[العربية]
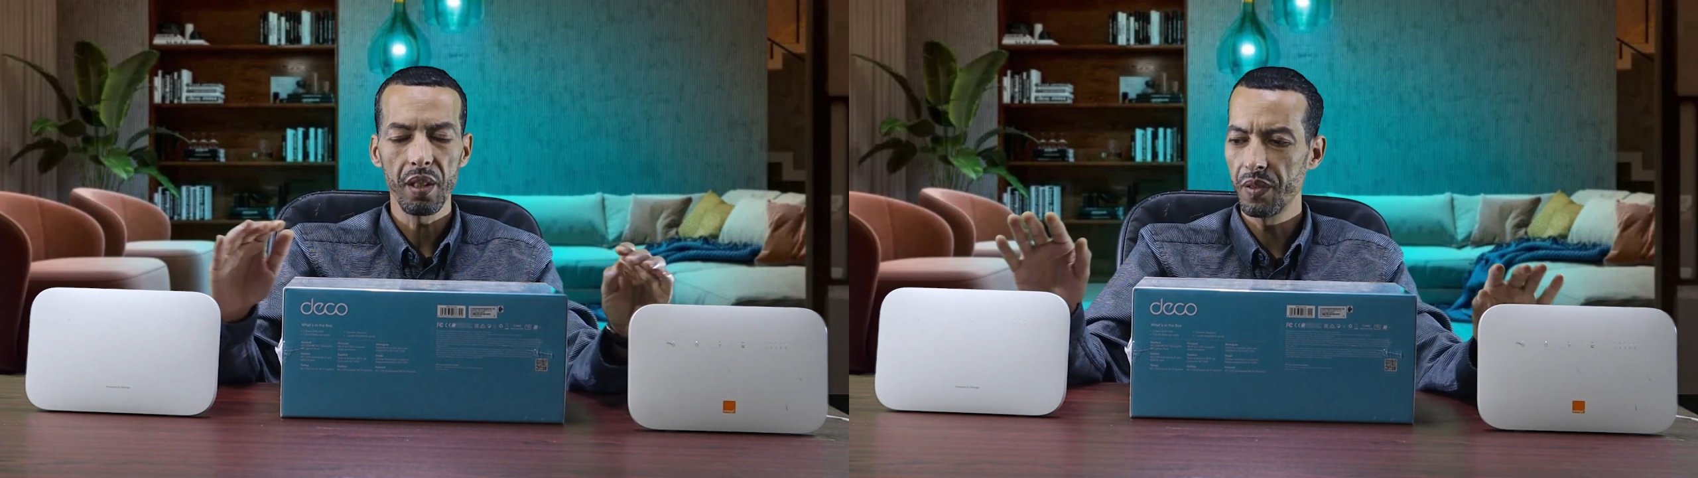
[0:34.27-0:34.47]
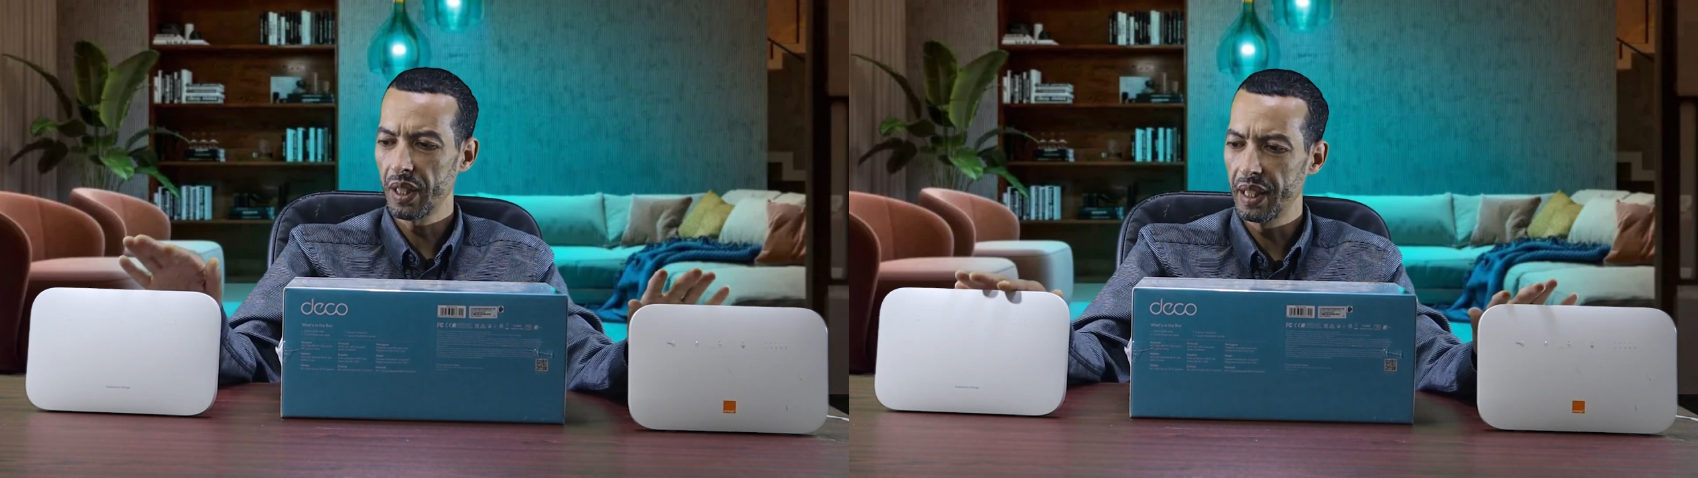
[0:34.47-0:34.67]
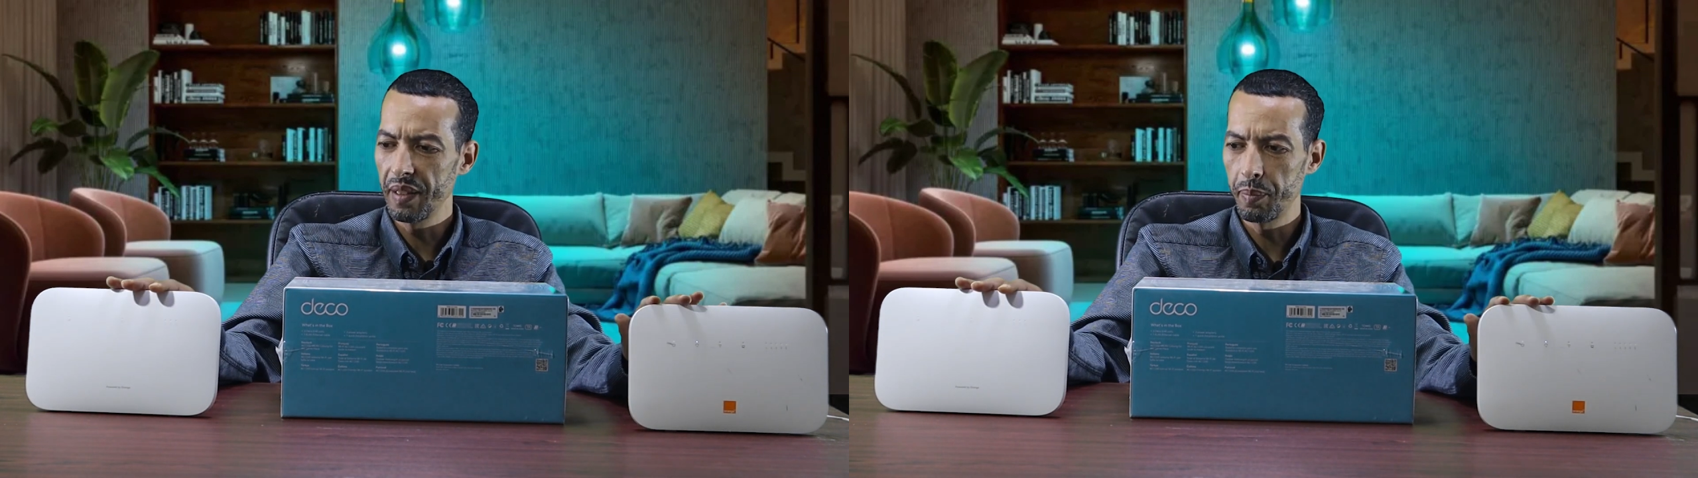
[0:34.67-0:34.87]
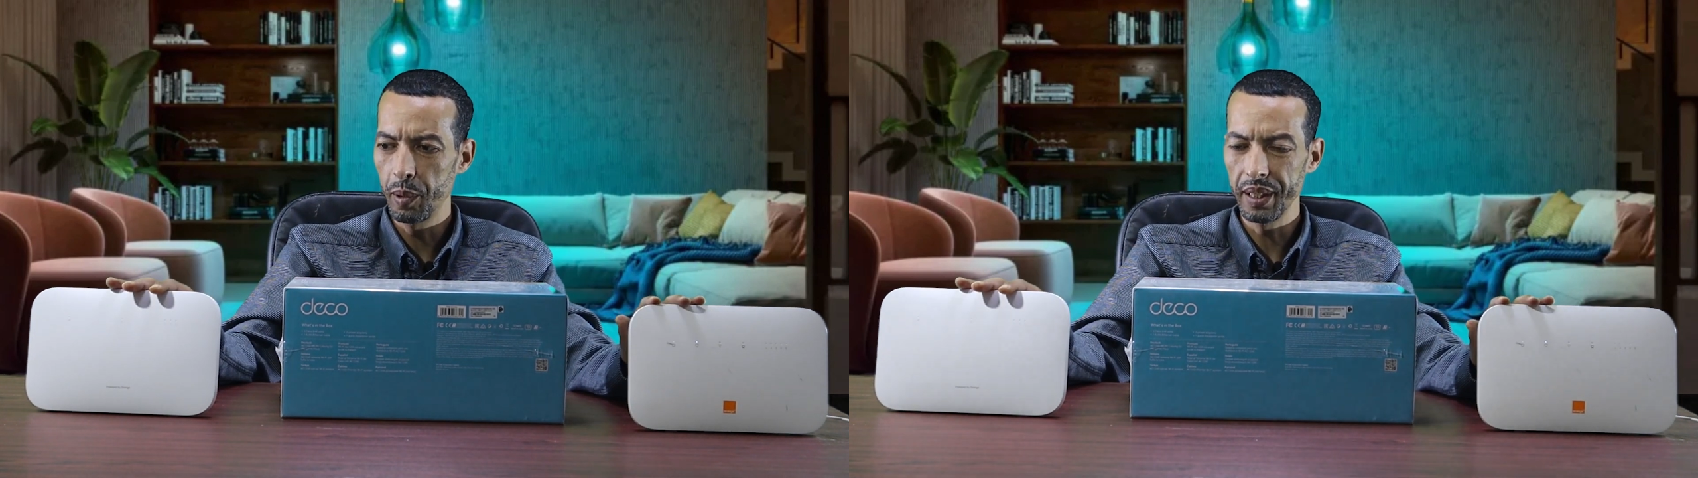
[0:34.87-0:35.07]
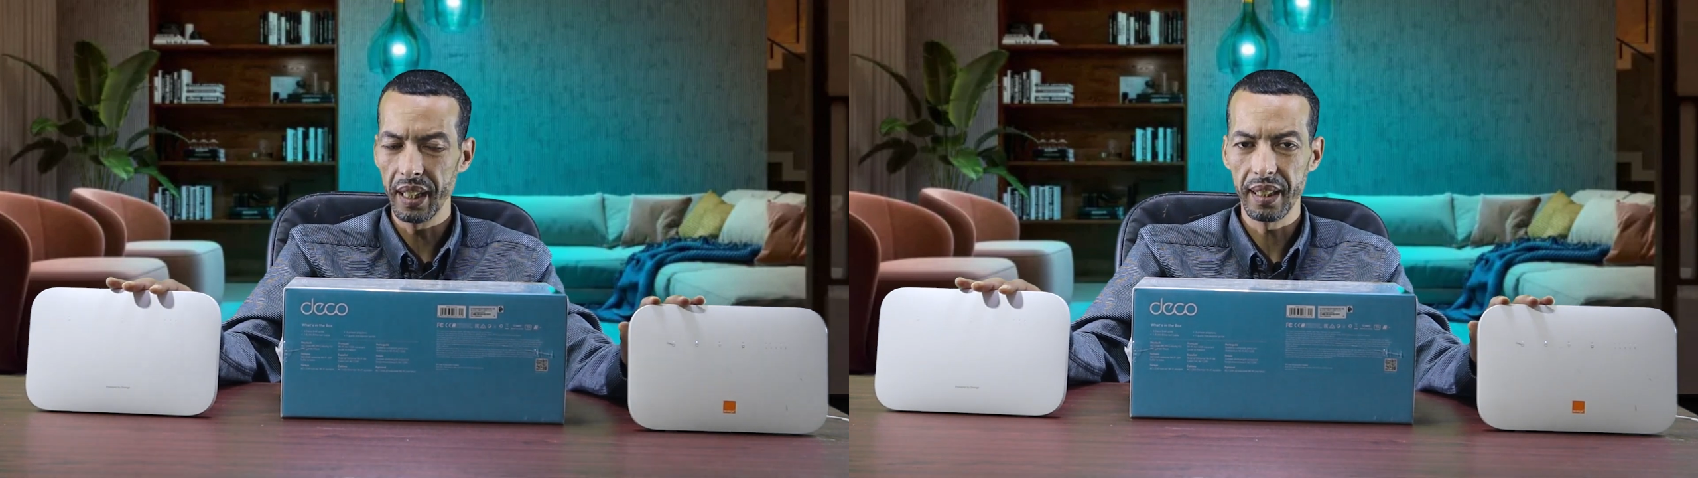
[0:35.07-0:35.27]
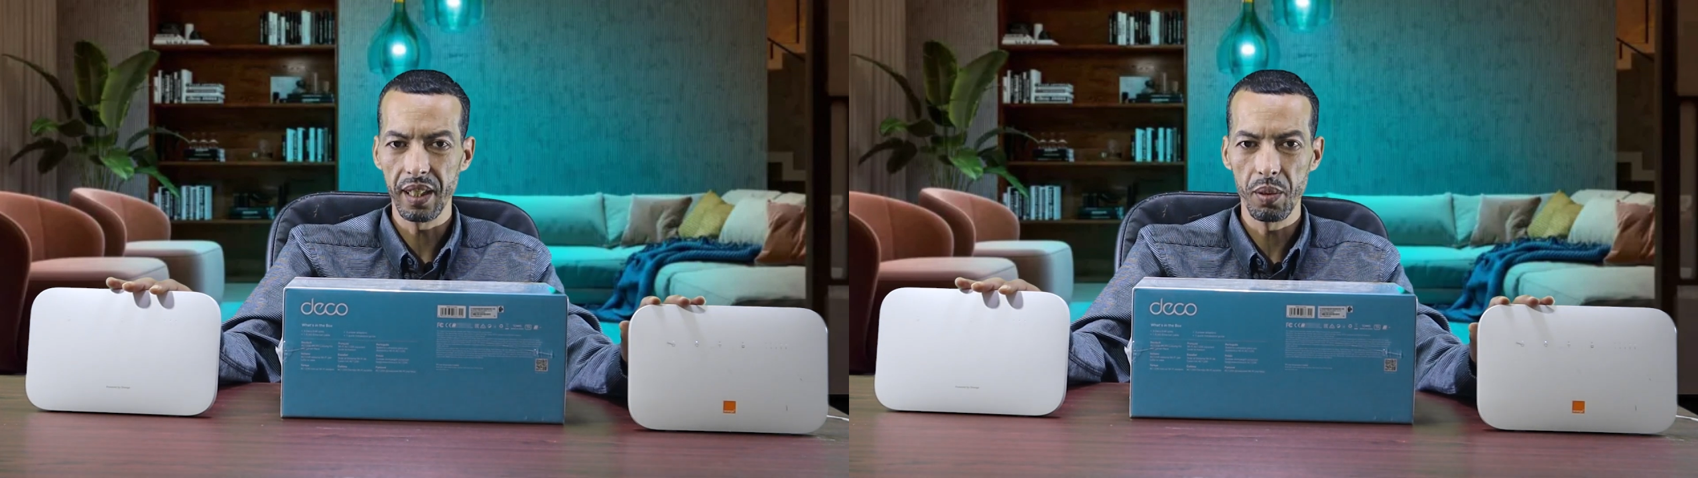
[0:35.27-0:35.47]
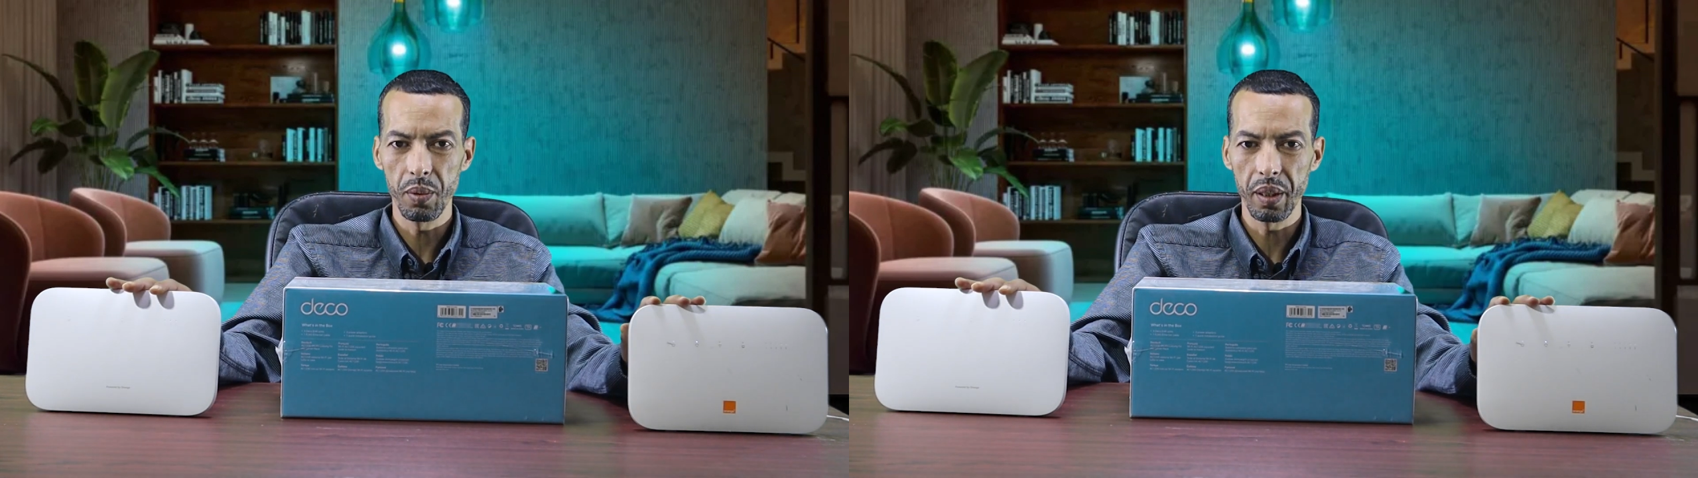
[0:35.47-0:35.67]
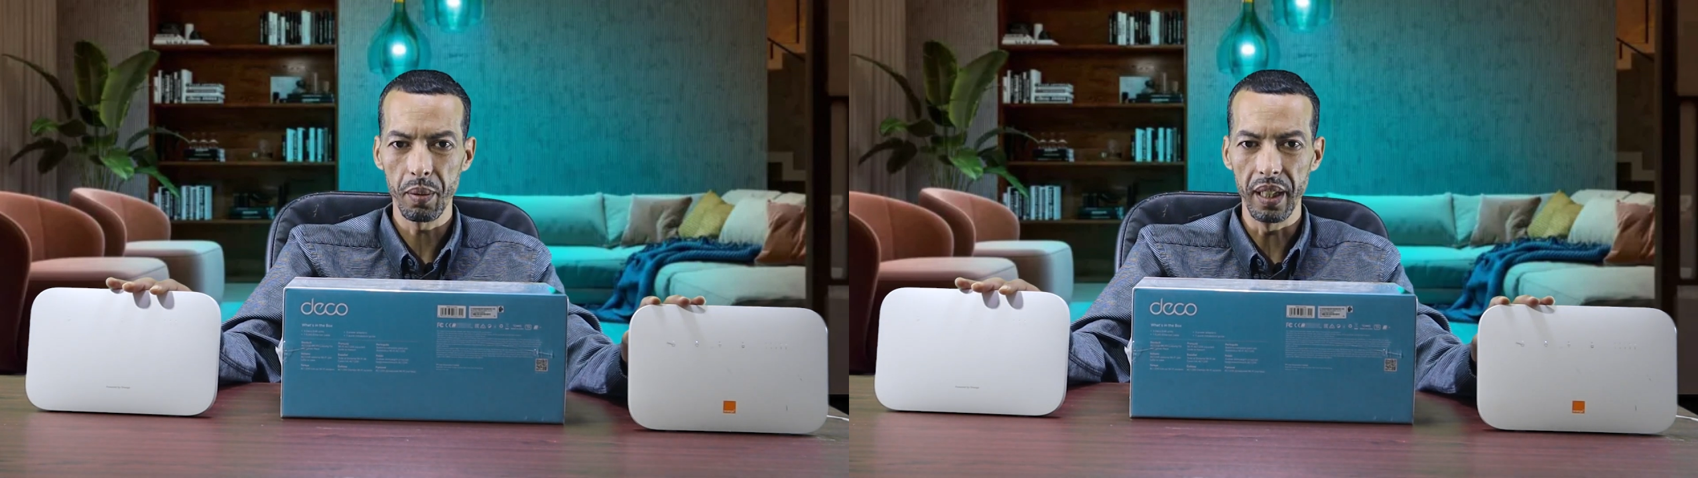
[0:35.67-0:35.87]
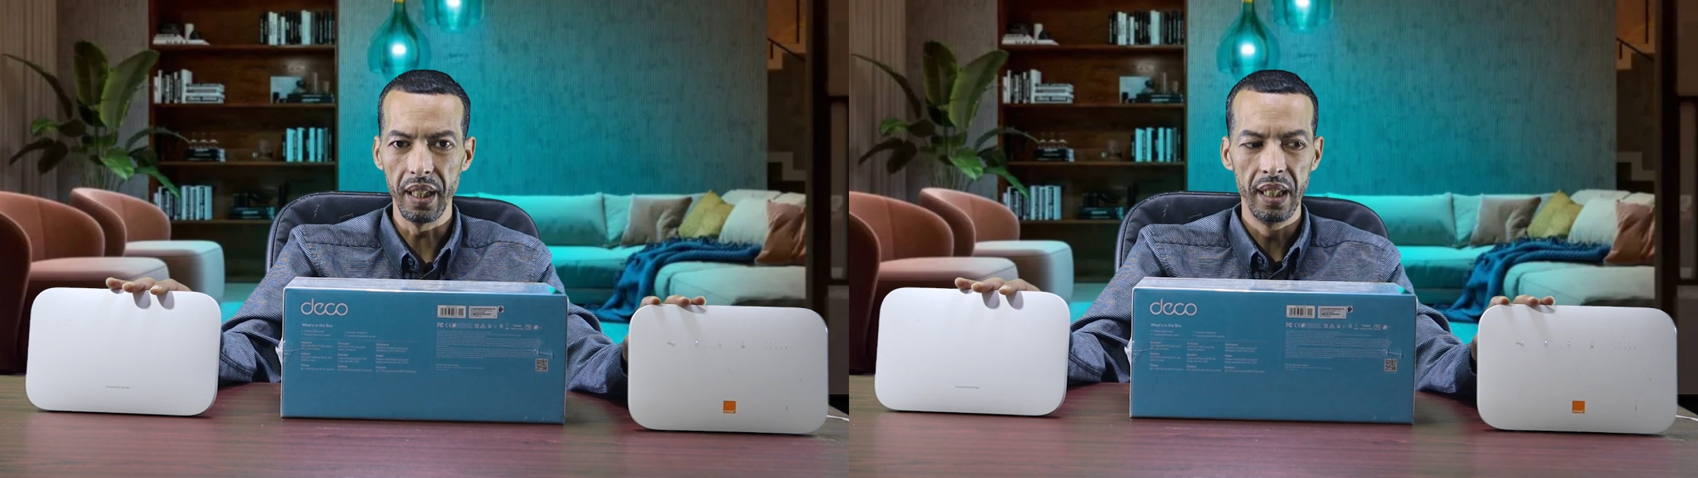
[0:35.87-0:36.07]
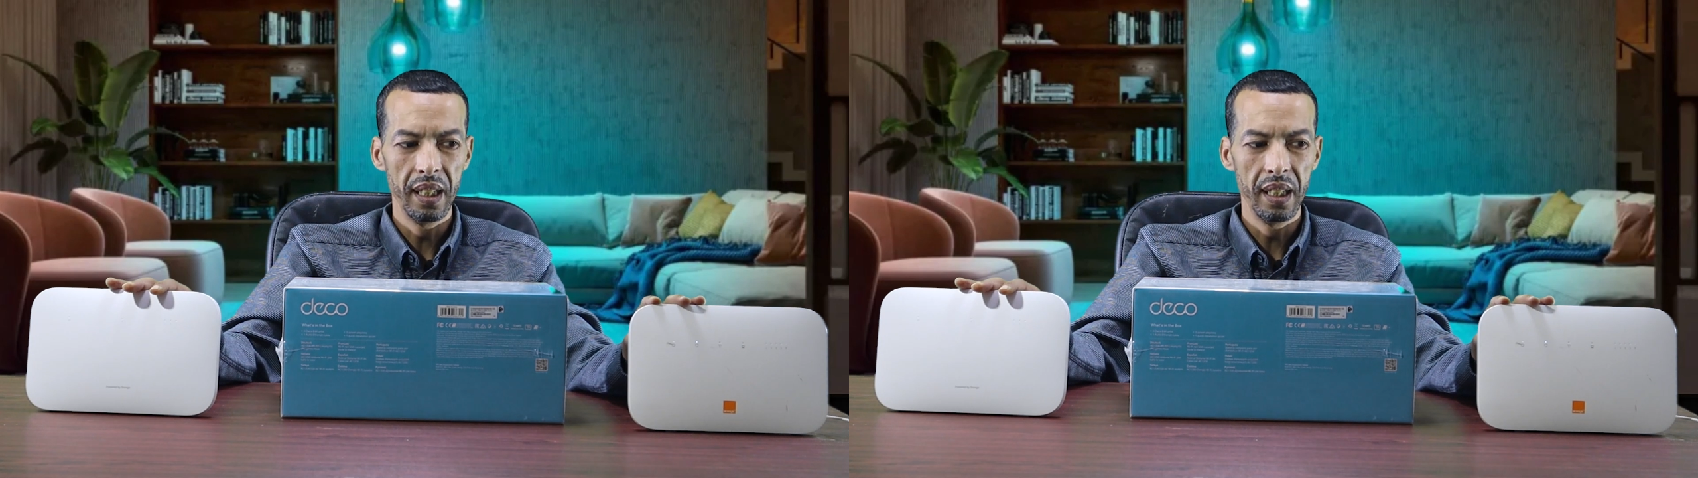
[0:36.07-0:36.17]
فاش كتضيف بوان داكسي شنو تيوقع